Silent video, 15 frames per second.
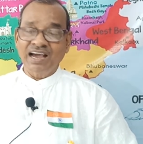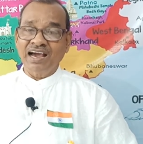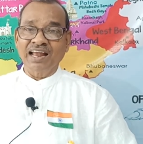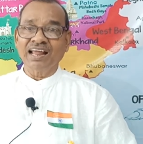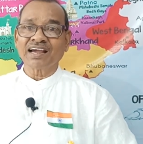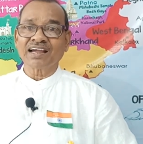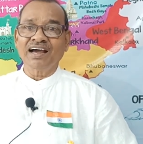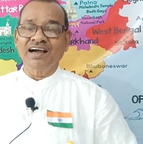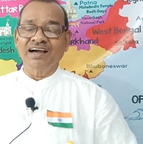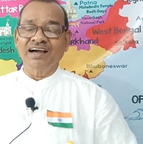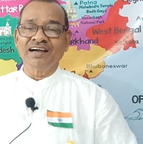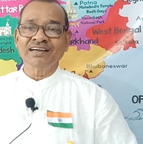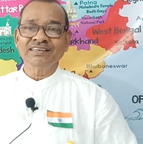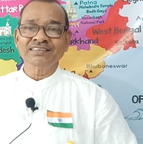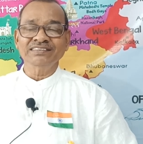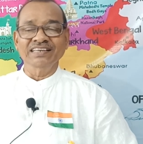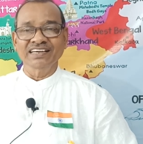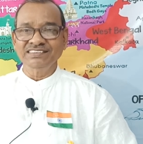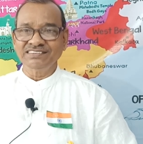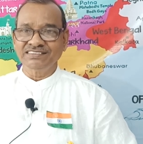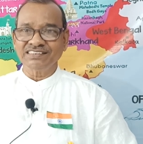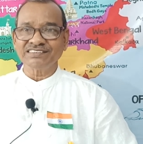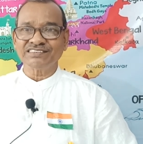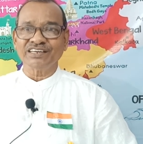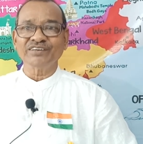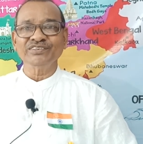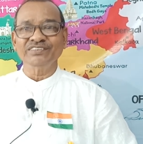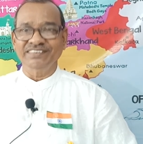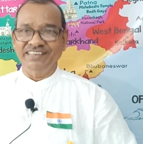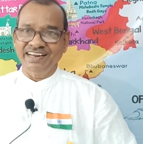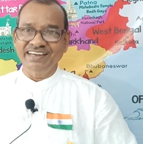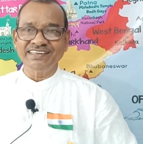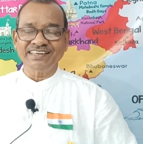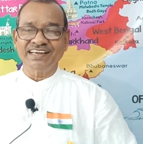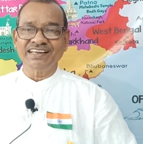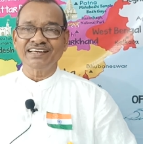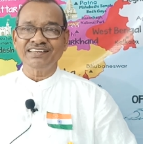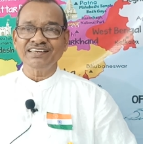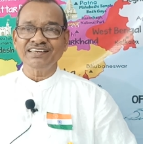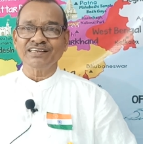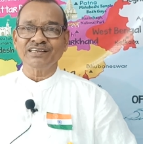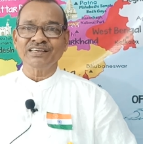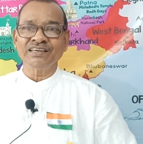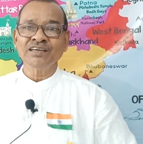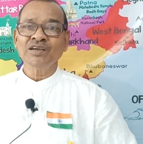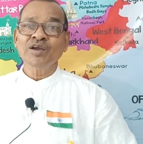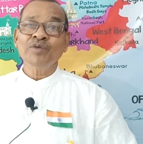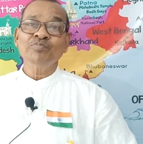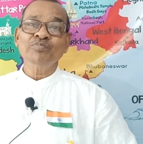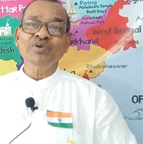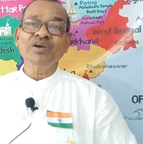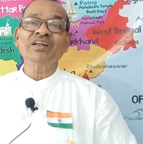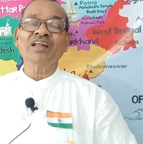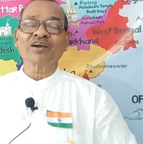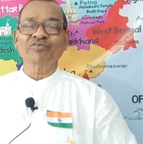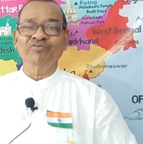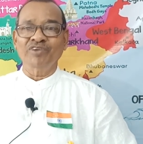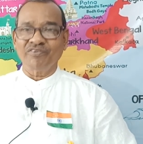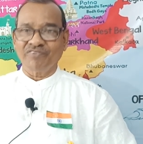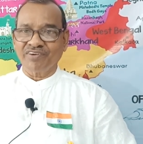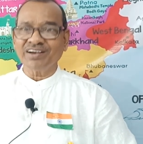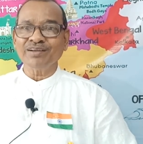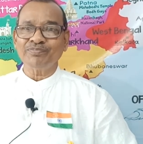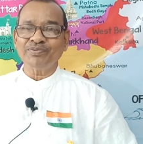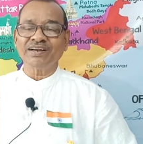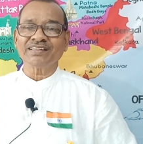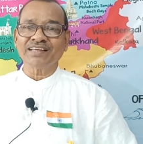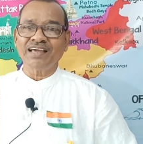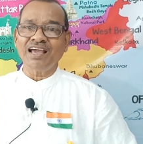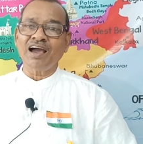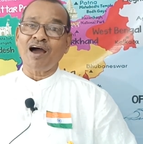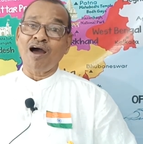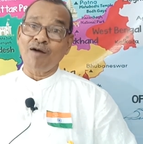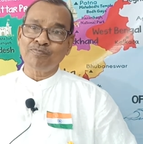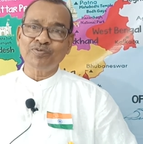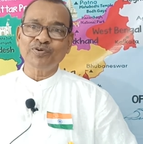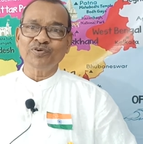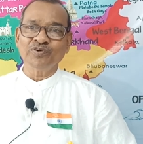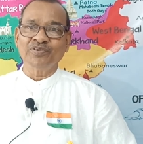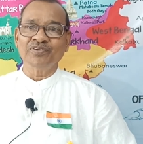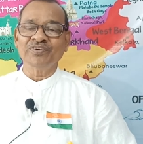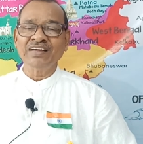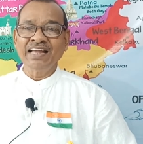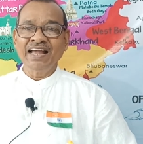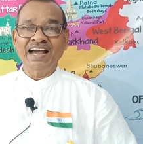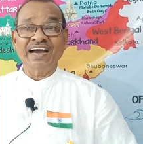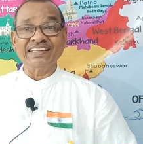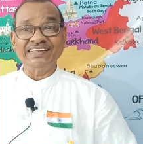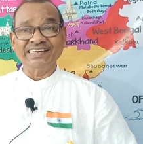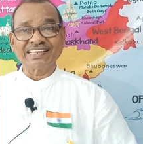అలాగా ఏం చేశాడు ఏంటి అనేది మీరు నాకు వివరణ పెడితే అప్పుడు అది